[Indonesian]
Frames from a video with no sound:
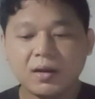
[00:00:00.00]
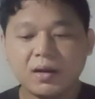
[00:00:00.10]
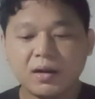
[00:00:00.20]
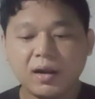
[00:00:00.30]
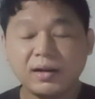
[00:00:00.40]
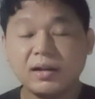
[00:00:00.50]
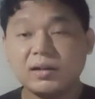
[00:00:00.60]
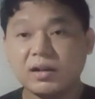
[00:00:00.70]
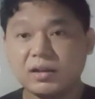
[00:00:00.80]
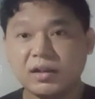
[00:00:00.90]
uh, ada
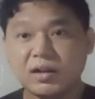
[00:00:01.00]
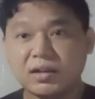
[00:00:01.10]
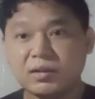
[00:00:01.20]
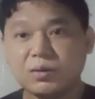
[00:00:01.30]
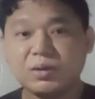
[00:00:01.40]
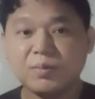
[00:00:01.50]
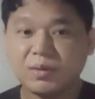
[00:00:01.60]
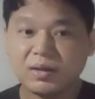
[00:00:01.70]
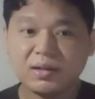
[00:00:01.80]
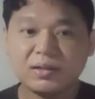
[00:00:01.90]
kritikan atau
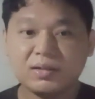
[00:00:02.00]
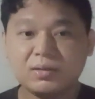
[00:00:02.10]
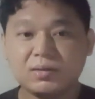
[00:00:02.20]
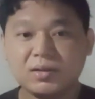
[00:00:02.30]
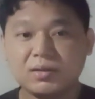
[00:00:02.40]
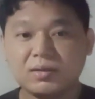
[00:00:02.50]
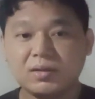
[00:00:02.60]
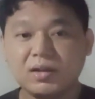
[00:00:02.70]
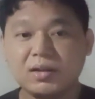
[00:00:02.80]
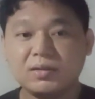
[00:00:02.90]
gimana gitu kan
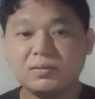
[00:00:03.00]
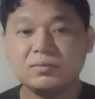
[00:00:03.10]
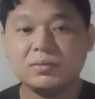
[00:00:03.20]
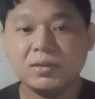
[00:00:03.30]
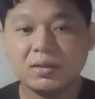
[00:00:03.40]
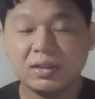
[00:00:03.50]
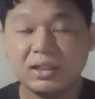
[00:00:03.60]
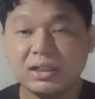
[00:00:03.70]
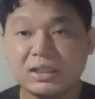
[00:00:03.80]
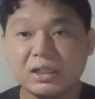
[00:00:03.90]
dan
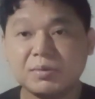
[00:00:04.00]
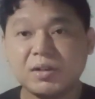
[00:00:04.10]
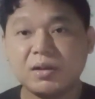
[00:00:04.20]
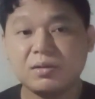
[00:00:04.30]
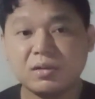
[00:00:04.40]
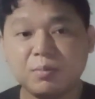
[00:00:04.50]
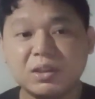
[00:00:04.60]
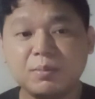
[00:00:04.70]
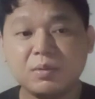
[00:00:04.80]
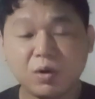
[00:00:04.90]
di subscribe
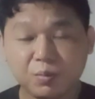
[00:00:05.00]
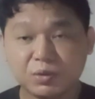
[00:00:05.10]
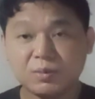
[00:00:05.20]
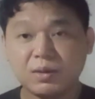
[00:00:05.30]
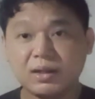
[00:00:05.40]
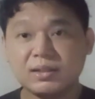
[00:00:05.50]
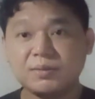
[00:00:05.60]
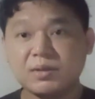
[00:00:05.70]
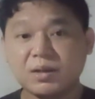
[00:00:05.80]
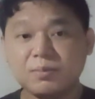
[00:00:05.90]
teman-teman walaupun sebagai
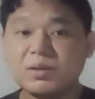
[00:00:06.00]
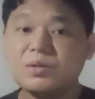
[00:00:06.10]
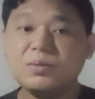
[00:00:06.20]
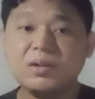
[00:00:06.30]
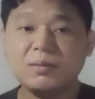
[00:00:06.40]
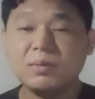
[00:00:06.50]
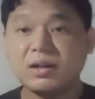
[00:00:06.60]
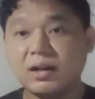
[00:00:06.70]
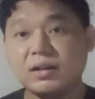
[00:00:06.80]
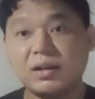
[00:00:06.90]
subscriber juga
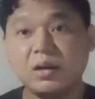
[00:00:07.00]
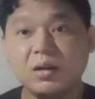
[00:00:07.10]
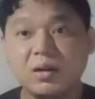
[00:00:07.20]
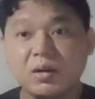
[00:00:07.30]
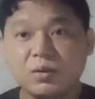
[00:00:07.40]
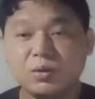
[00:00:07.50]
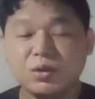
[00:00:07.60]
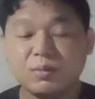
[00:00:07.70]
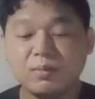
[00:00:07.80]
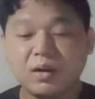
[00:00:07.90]
berhak ya
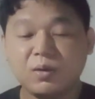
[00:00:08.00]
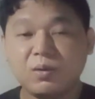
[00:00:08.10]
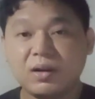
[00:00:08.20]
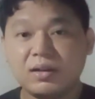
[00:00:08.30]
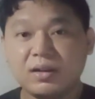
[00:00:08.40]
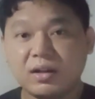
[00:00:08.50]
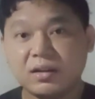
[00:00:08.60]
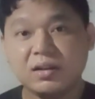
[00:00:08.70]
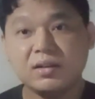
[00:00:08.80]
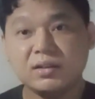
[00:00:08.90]
untuk melakukan
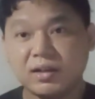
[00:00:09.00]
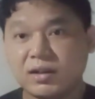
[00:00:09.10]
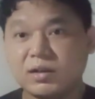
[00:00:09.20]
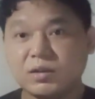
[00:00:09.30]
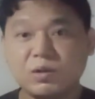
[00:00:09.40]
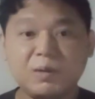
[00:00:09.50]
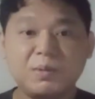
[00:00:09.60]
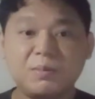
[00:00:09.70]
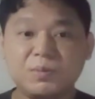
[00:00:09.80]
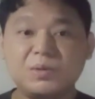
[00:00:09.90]
kritik saran atau
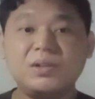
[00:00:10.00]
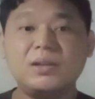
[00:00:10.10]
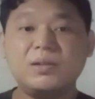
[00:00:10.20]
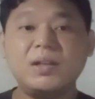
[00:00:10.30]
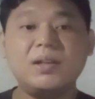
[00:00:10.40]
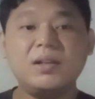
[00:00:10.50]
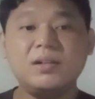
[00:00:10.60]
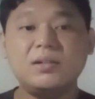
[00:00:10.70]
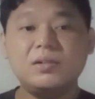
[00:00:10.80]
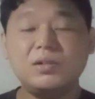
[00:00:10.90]
apapun gitu jadi
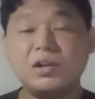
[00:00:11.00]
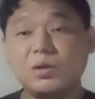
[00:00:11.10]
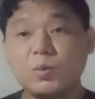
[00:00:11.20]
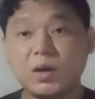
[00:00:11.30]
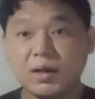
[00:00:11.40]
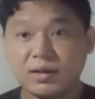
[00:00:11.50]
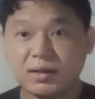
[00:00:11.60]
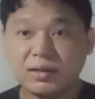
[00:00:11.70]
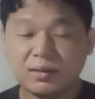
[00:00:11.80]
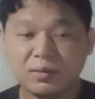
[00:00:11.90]
dia dua
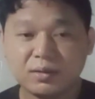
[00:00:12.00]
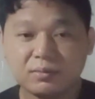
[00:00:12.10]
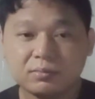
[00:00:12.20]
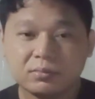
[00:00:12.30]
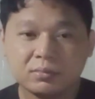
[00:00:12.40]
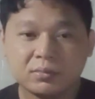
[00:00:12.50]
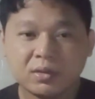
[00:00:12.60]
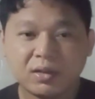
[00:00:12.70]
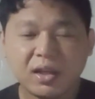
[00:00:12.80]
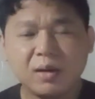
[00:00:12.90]
arah gitu kan
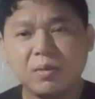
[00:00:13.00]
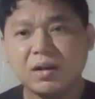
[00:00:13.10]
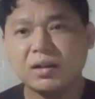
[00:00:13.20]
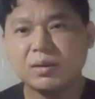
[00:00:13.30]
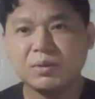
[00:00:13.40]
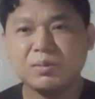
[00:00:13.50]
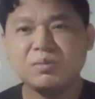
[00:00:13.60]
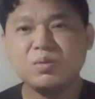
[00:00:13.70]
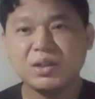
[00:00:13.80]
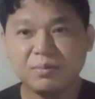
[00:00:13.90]
ya bahkan
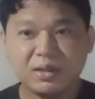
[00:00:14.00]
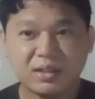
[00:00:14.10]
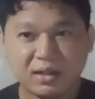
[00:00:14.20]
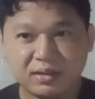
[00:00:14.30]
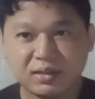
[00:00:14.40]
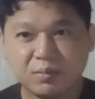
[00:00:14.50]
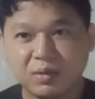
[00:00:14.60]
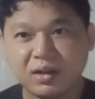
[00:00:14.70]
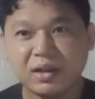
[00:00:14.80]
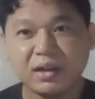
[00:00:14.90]
teman-teman mungkin bisa aja
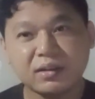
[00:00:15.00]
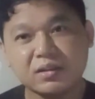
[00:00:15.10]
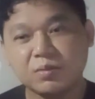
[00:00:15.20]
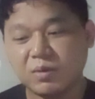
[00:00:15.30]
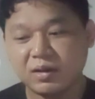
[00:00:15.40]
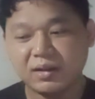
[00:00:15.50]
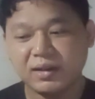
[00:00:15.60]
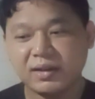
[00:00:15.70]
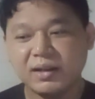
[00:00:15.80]
sebagai hater sebagai